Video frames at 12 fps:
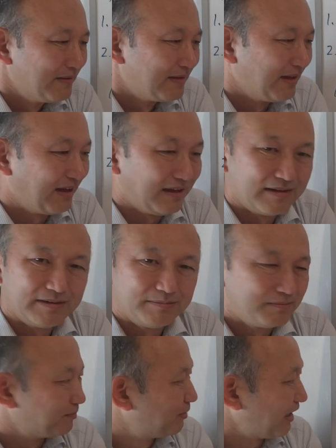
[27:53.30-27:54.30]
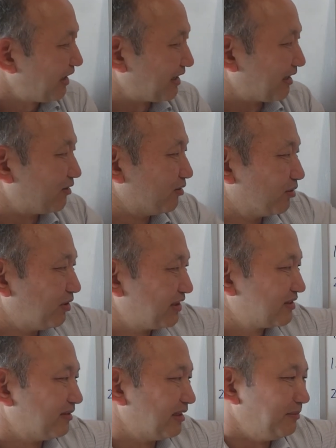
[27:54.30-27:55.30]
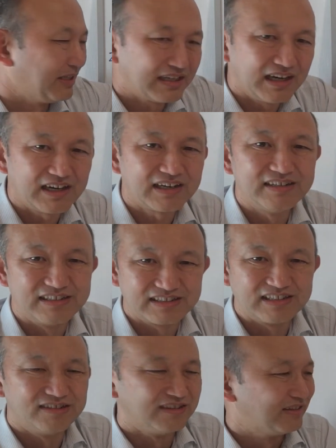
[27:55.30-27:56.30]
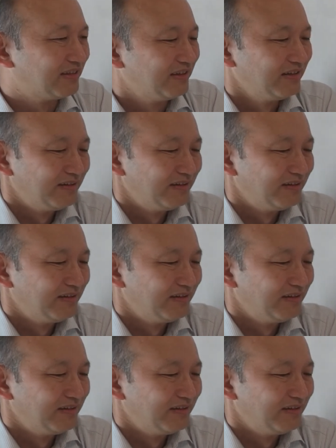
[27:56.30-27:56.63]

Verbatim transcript: で、プラハからこのドネツクまで3日かかるんですけど、